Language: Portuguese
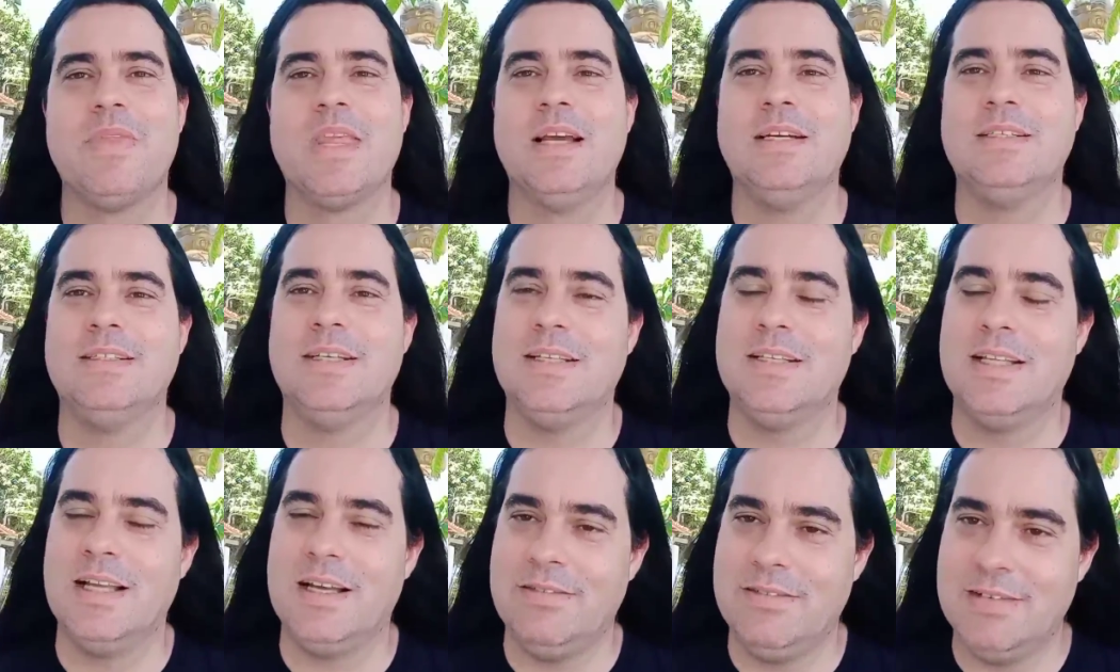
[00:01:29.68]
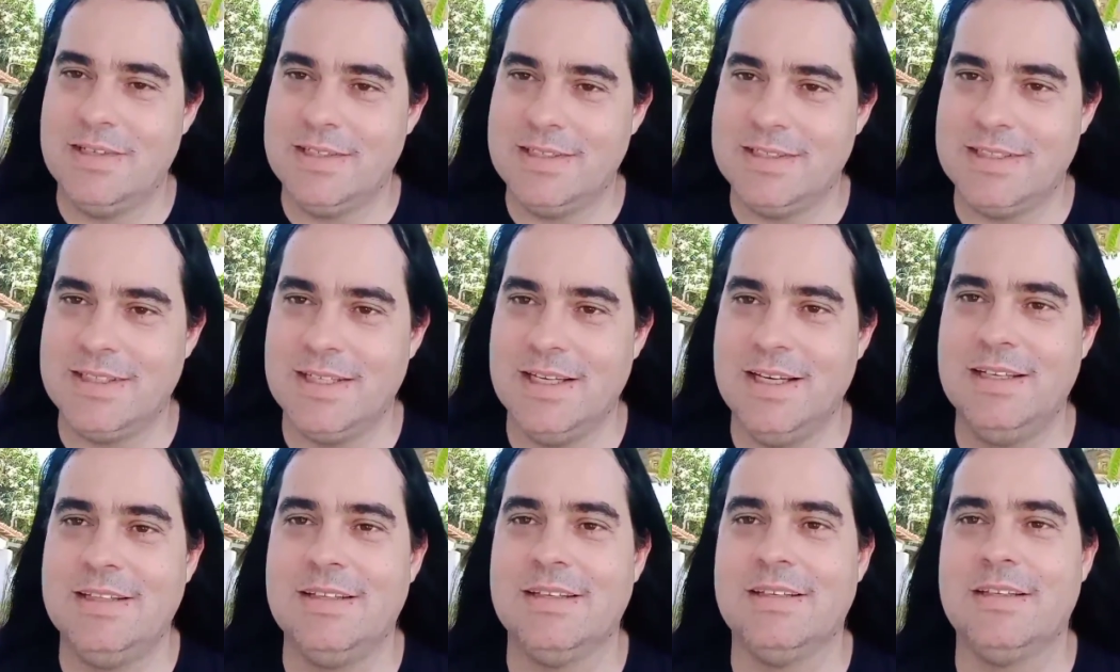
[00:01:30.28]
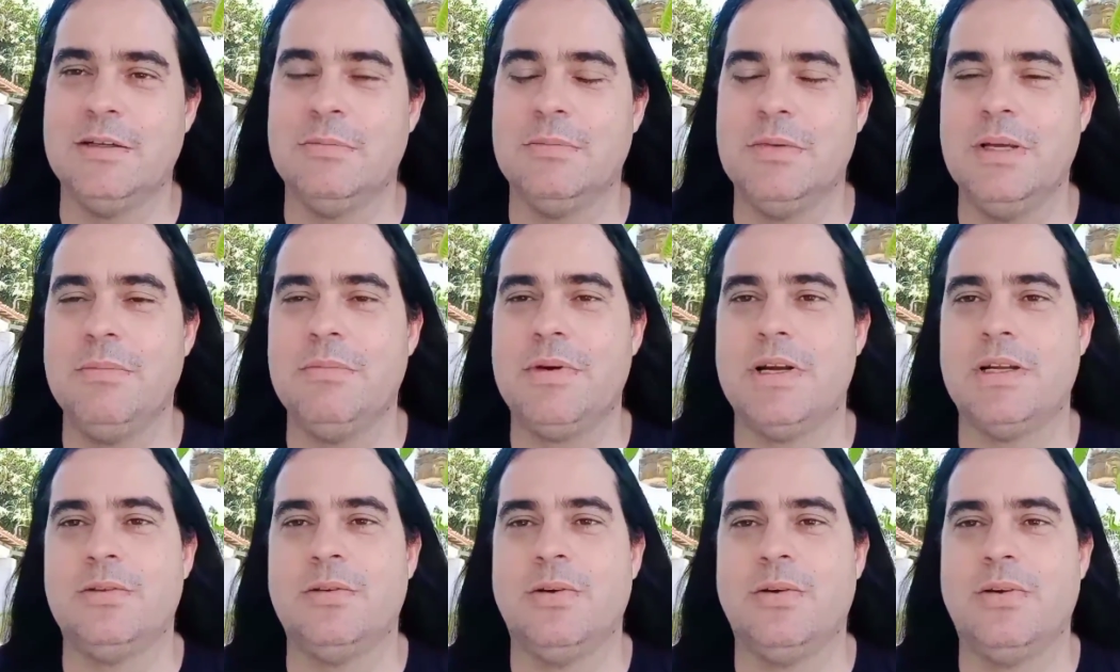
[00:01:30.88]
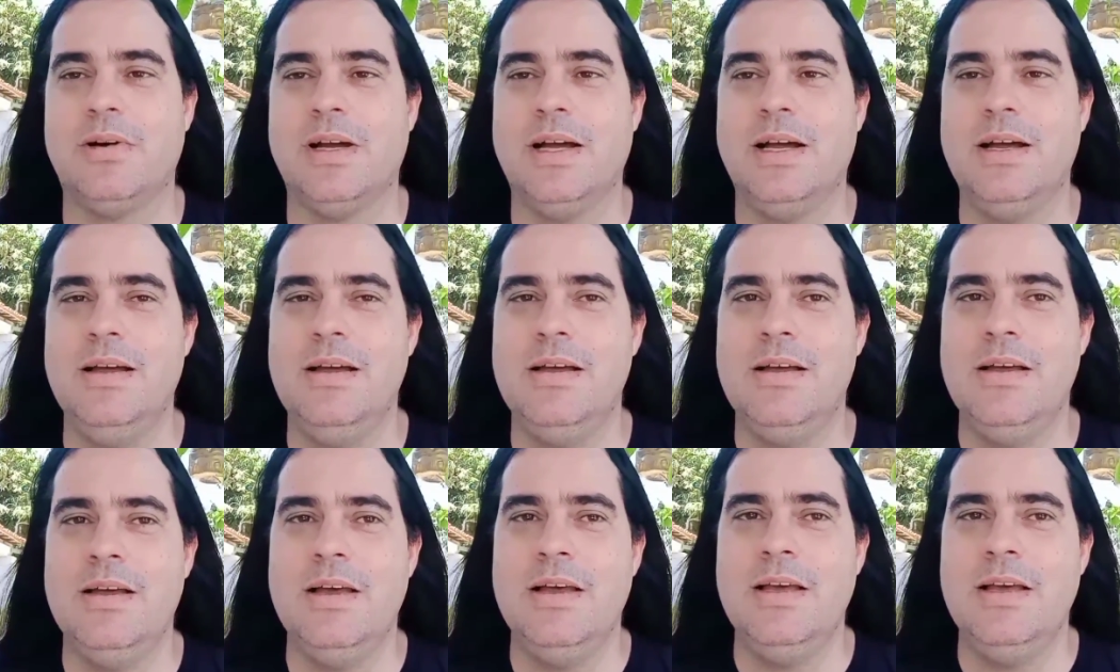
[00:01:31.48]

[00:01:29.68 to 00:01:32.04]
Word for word: já estava certa também para tocar,